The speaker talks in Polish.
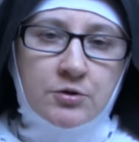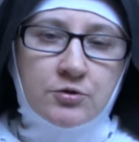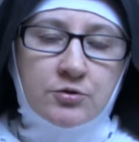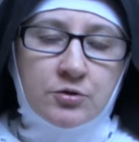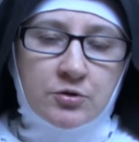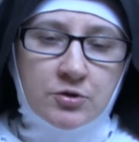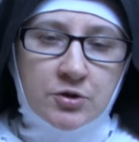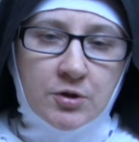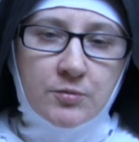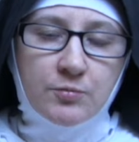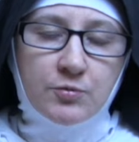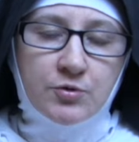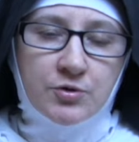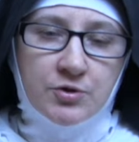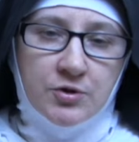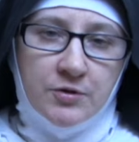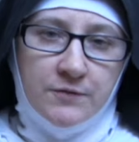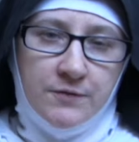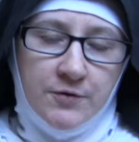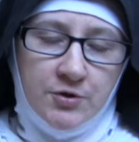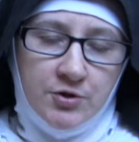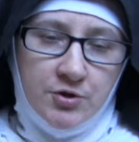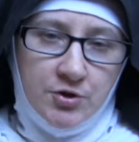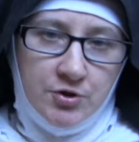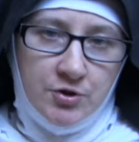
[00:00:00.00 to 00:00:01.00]
to temu
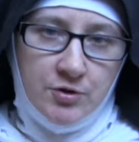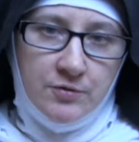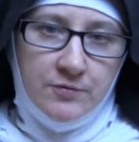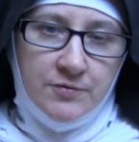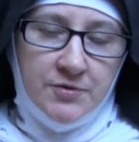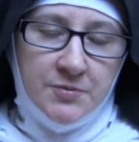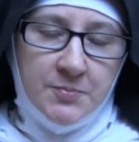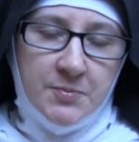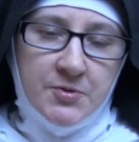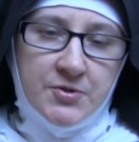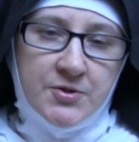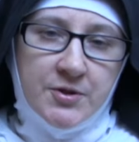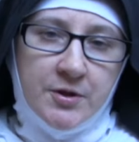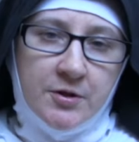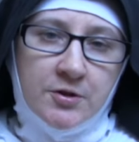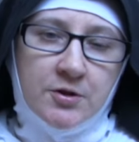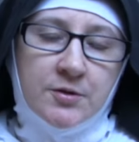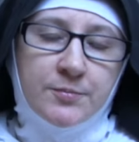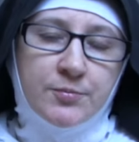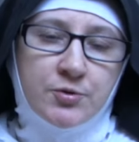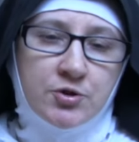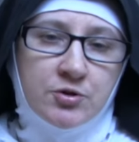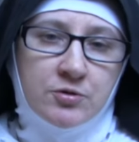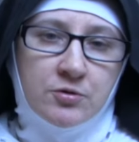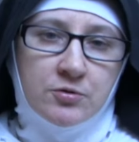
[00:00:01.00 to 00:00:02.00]
stowarzyszą
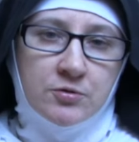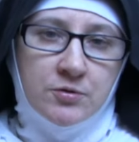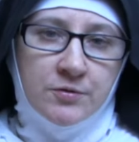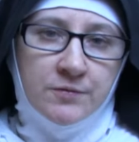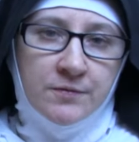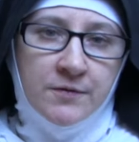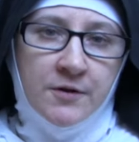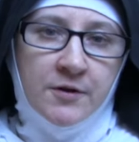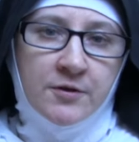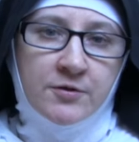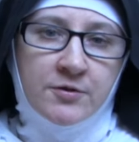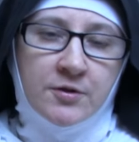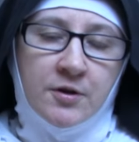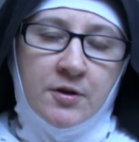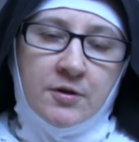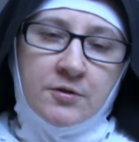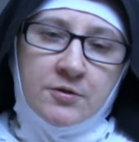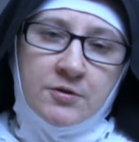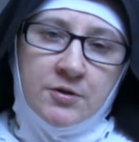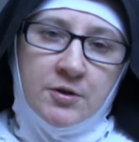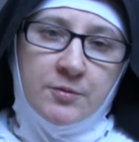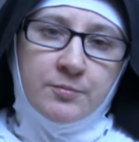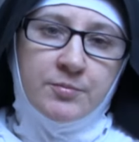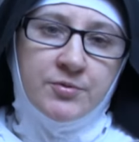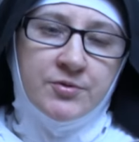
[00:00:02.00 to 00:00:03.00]
specjalne przygotowania
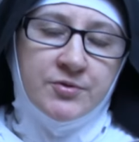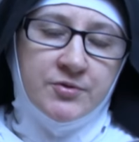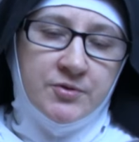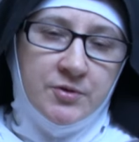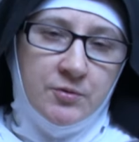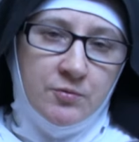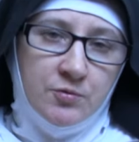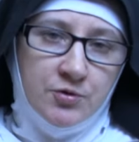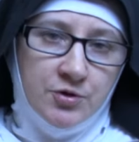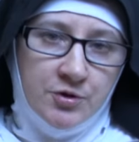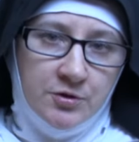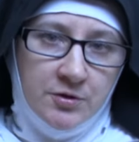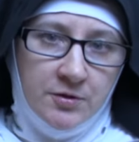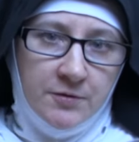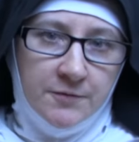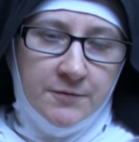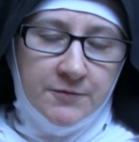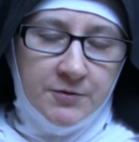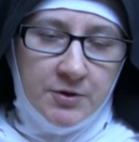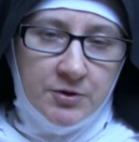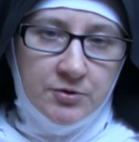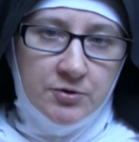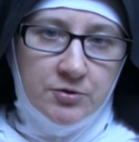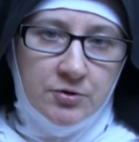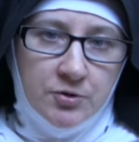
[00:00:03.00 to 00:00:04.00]
i jakby z założenia
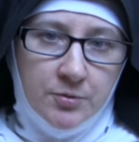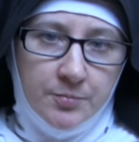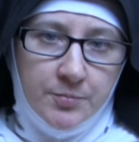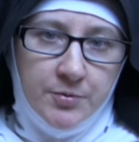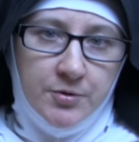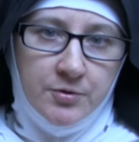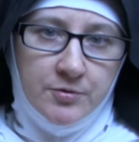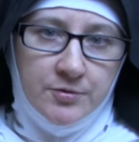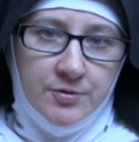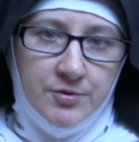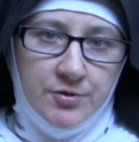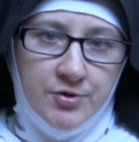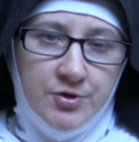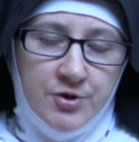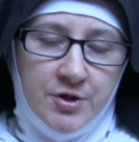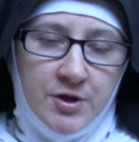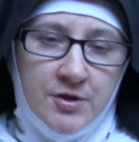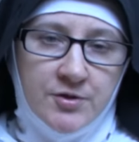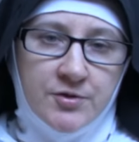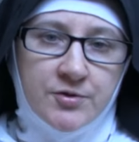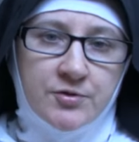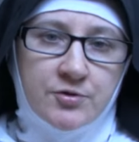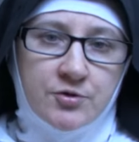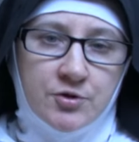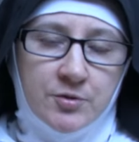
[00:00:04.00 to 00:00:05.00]
wtedy dopiero jest
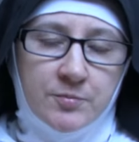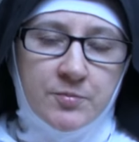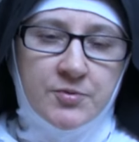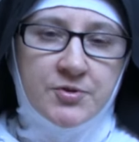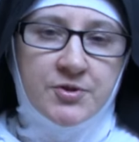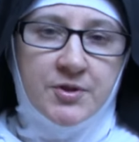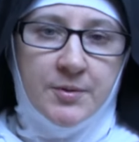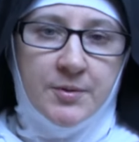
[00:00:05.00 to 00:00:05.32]
czas, żeby